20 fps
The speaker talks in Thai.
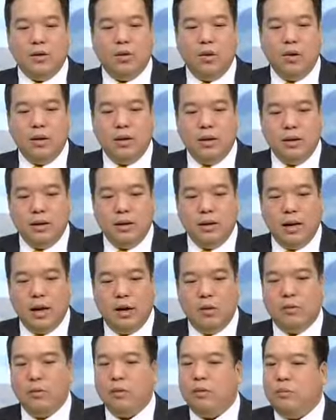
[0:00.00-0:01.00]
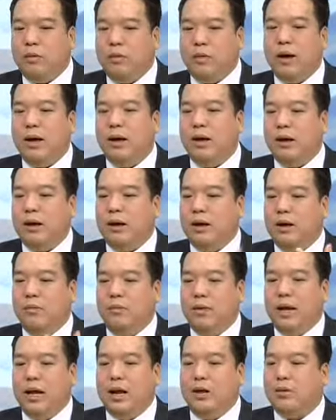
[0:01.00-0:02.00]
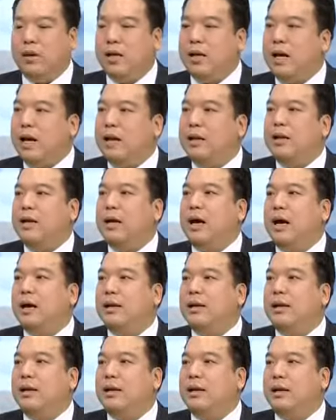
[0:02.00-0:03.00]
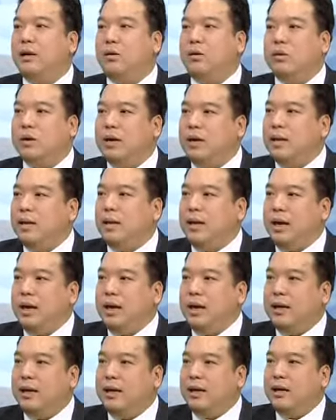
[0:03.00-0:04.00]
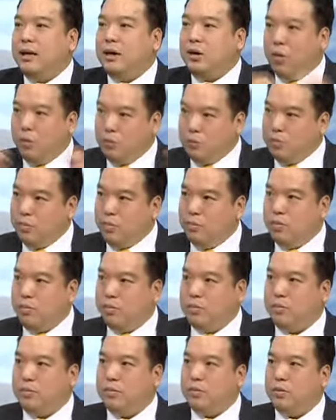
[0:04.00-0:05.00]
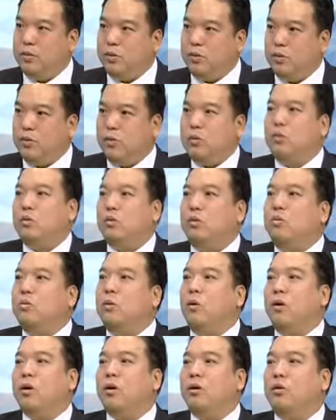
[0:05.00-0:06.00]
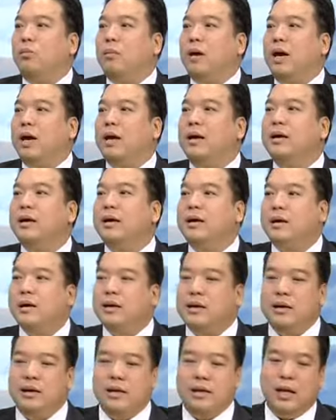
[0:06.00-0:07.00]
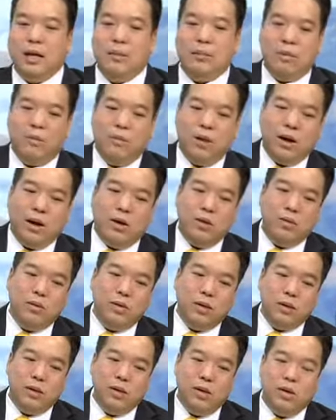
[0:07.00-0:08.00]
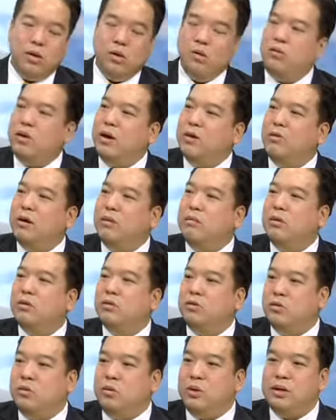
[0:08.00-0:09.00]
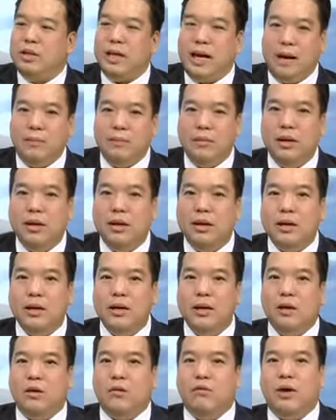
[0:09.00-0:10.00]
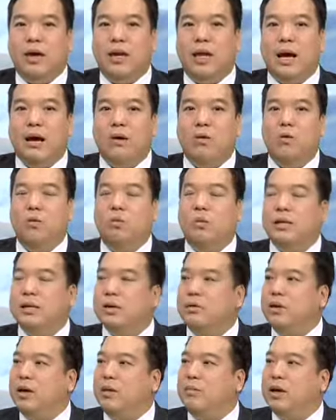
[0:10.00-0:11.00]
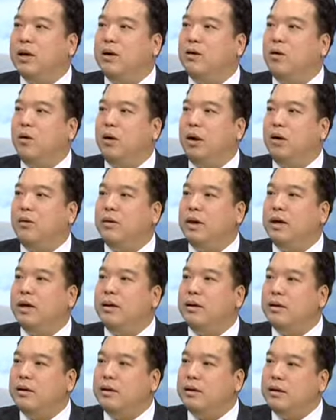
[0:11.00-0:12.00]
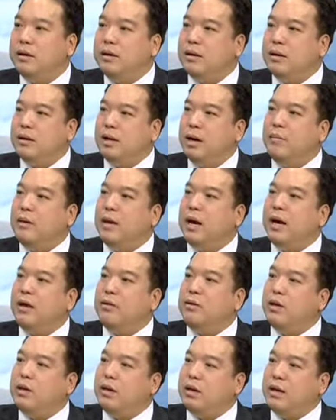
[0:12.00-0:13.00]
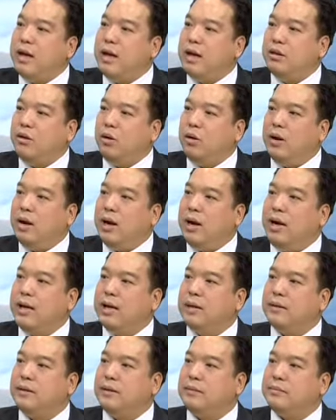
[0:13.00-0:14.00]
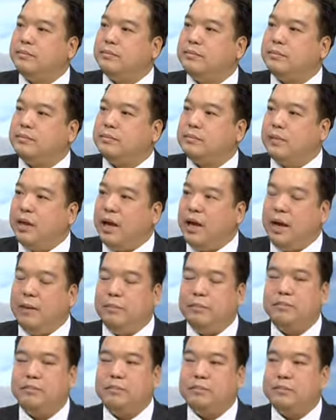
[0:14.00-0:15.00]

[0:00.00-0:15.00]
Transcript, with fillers: คนเราเพราะว่าเวลาเราคิดการเดินทาง เราต้องคิดให้ครบทุกทุกหมดถูกไหมฮะคคือถ้าบอกว่าเขาขึ้นรถไฟความเร็วสูงก็ตาม ขึ้นรถไฟทางคู่มาจากกรุงเทพมหานครแล้วเนี่ยทำยังไงเขาจะเดินทางต่อได้นะครับ